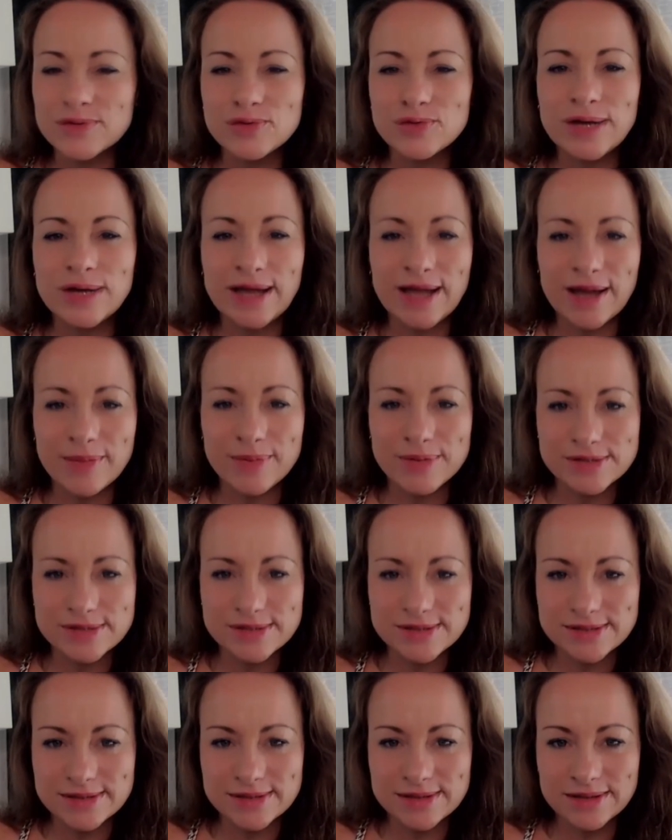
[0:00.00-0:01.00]
wo du leer
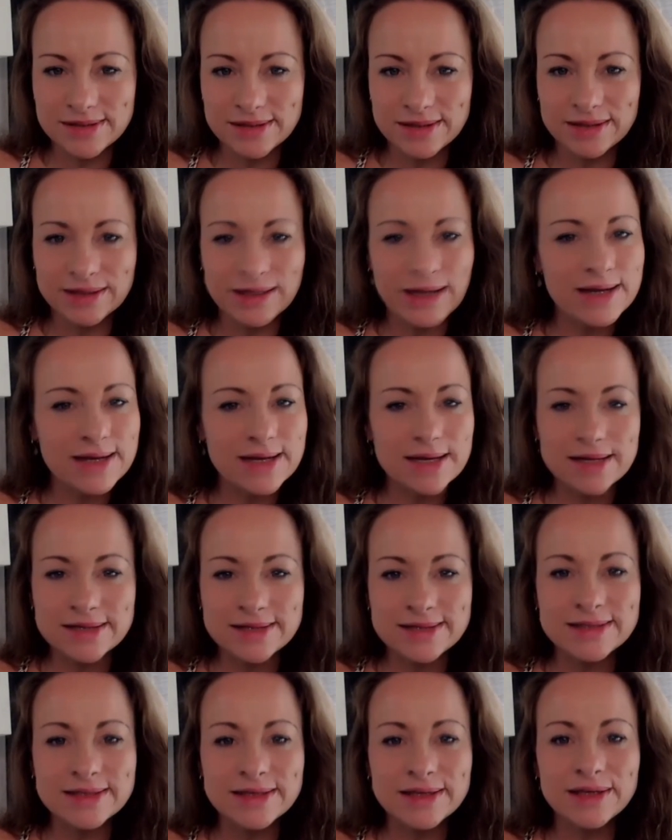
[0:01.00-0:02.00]
bist, kann
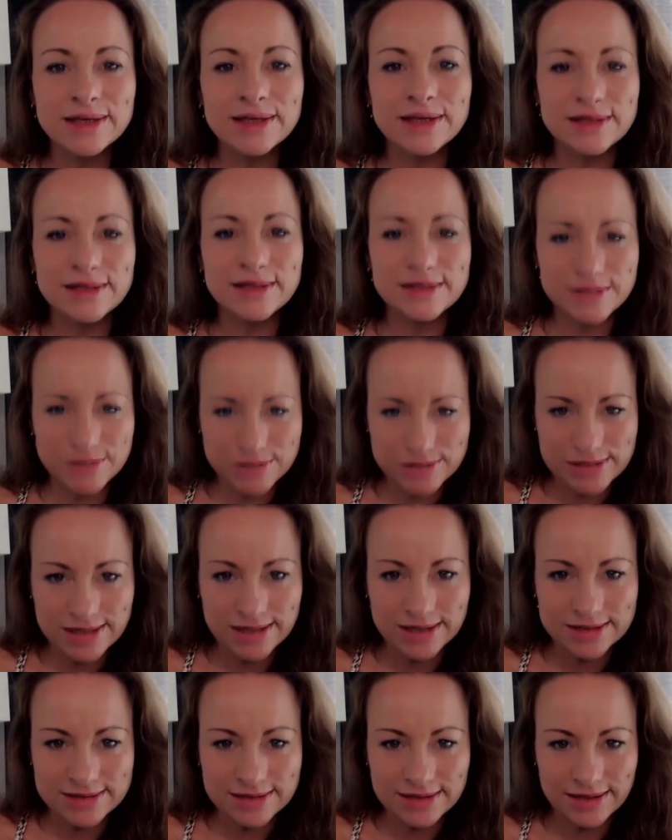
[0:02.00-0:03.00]
ich in dir
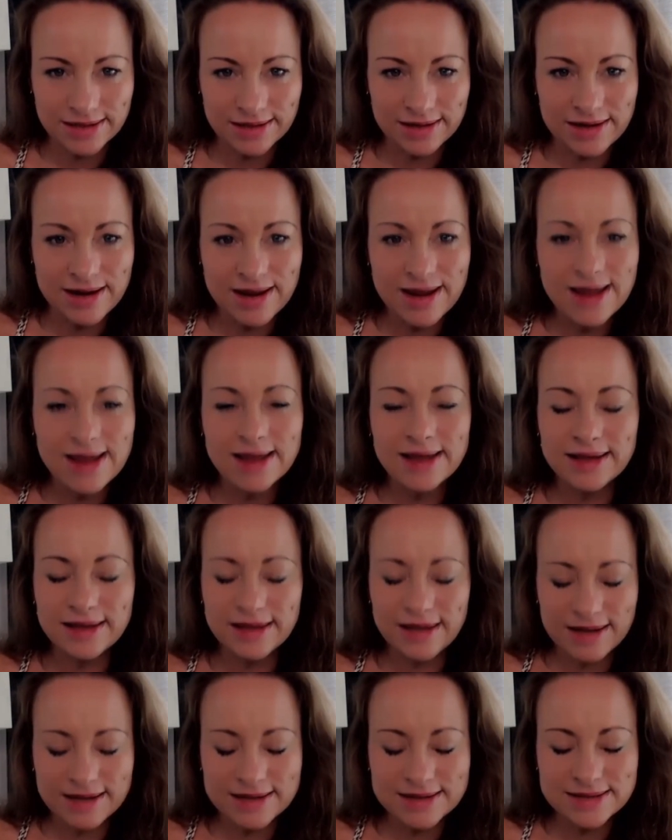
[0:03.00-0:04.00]
stark sein.
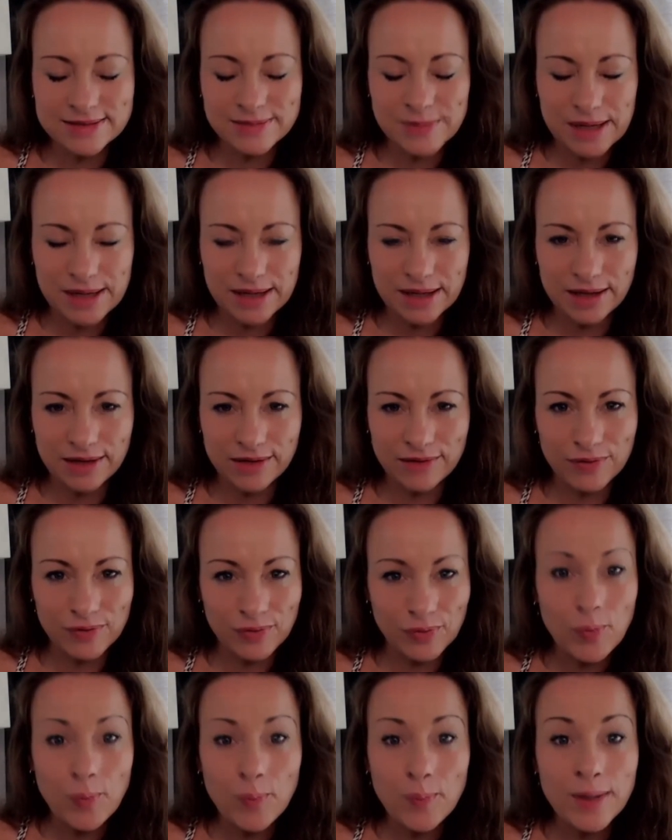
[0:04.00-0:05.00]
Jetzt, mein Kind,
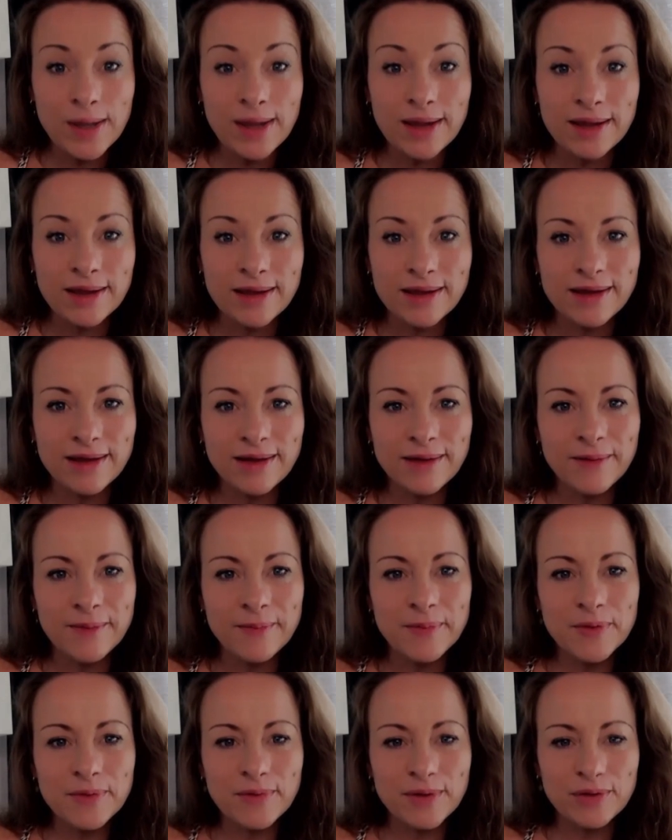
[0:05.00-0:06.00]
wenn du mich,
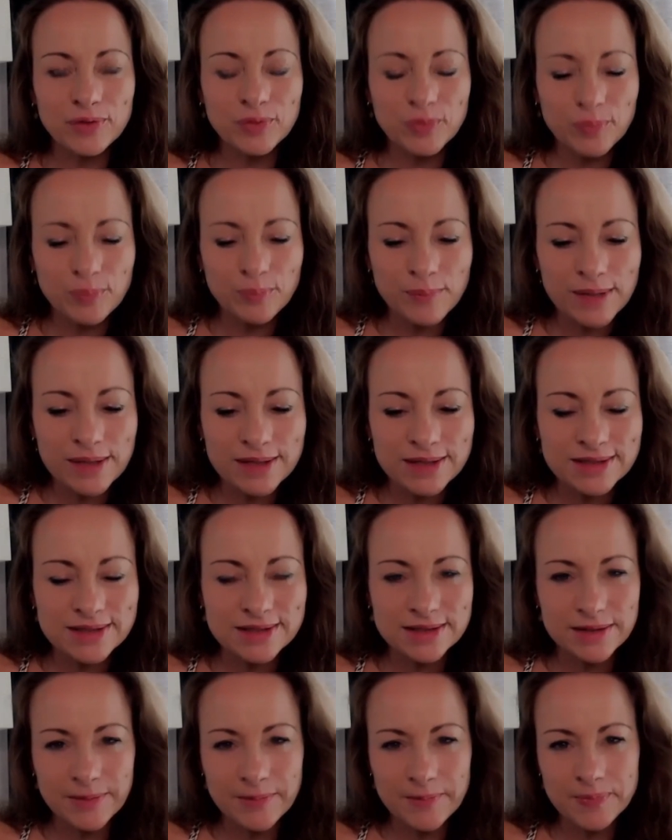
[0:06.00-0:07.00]
wenn du
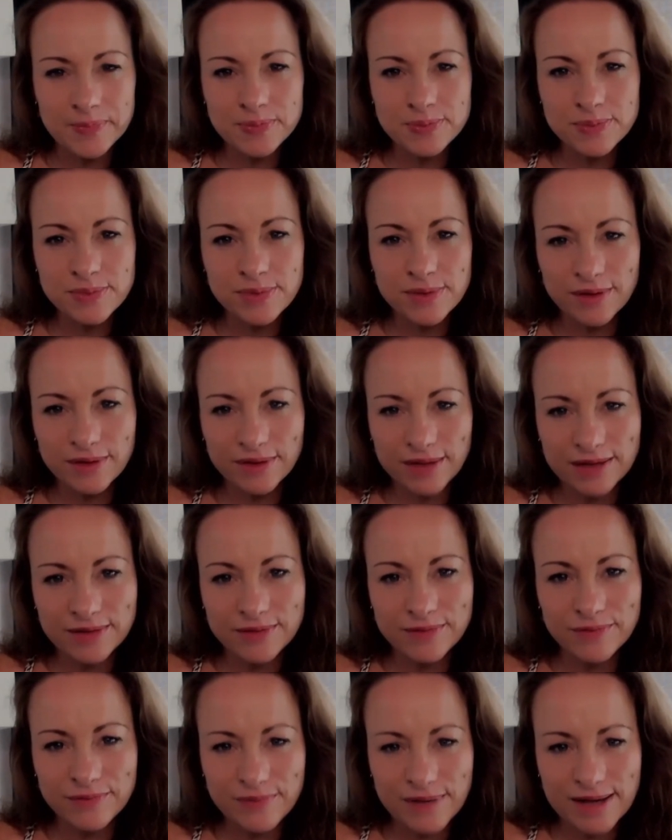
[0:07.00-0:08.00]
mich,
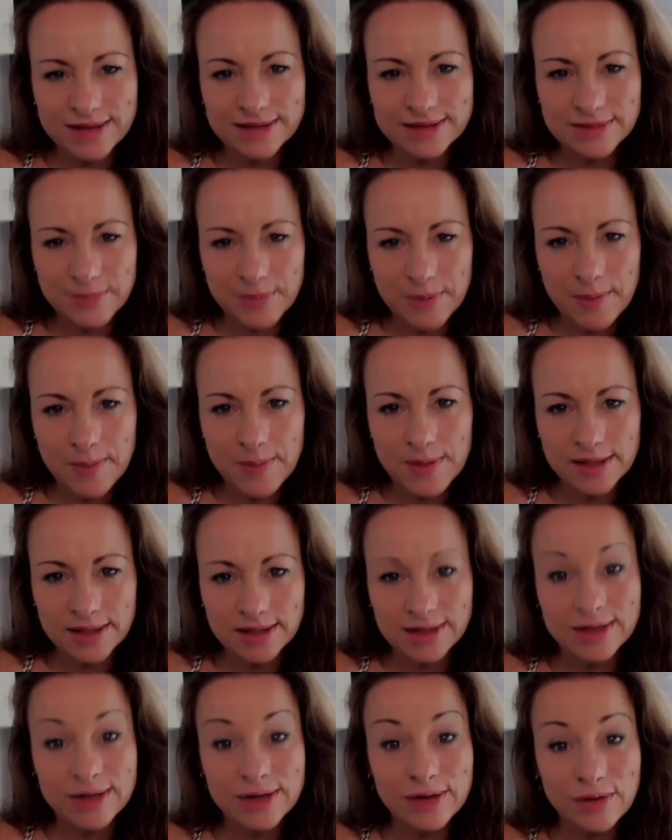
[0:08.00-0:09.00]
deinen Vater im Himmel,
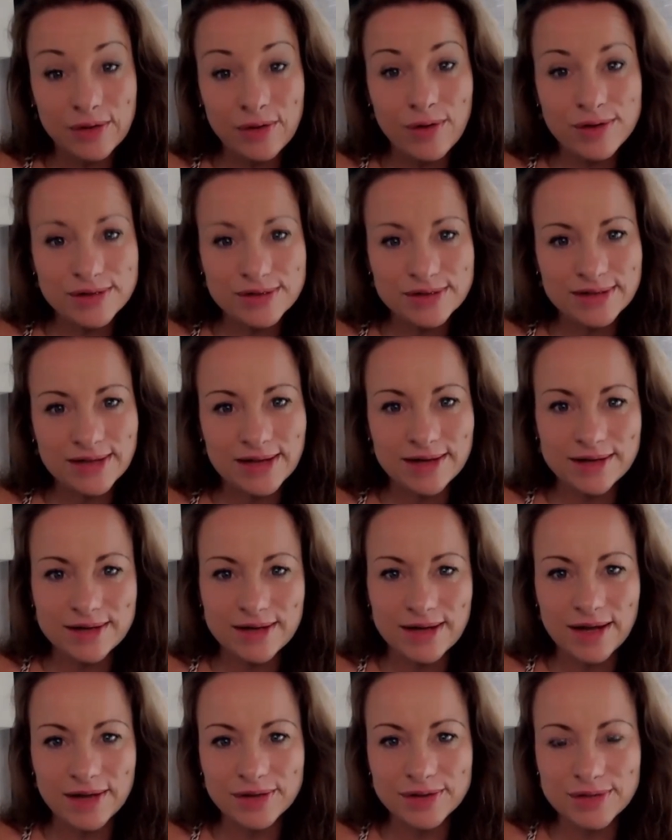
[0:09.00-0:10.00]
deinen Gott,
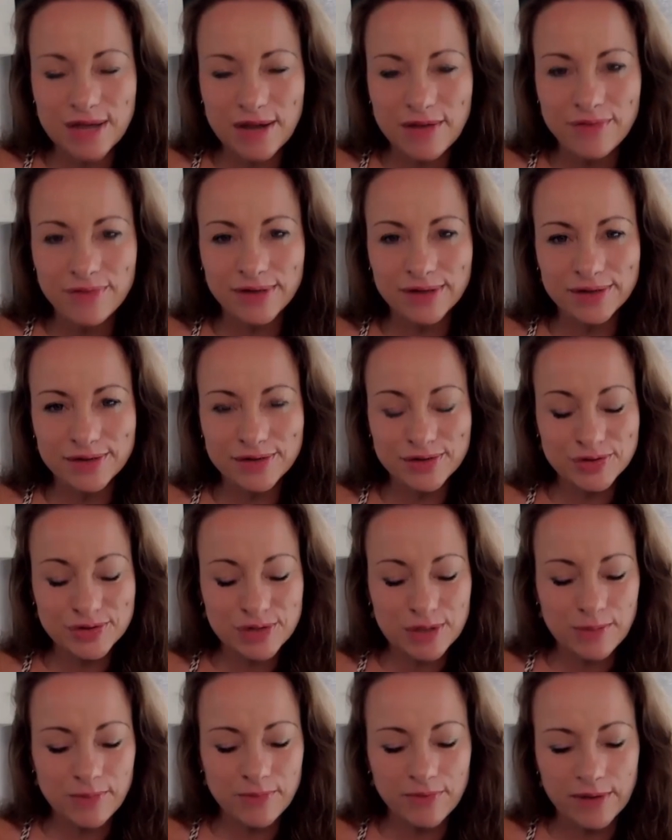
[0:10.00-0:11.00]
deinen Erschaffer, deinen
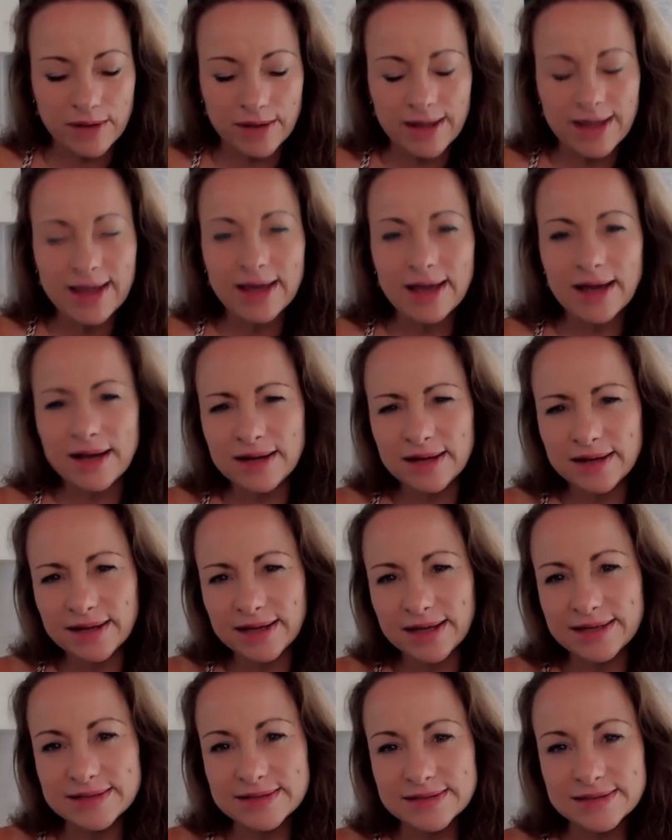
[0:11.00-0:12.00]
Schöpfer
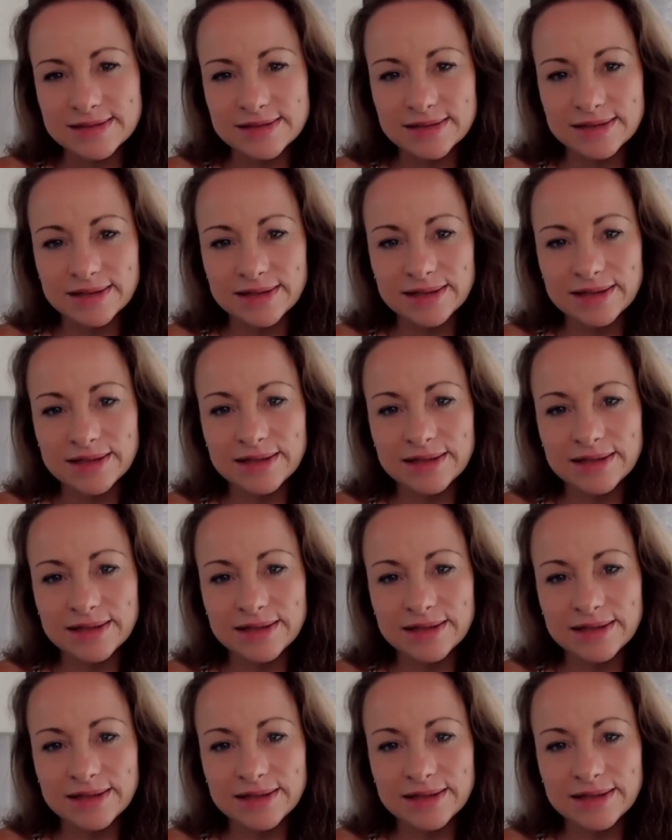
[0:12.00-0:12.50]
anerkennst,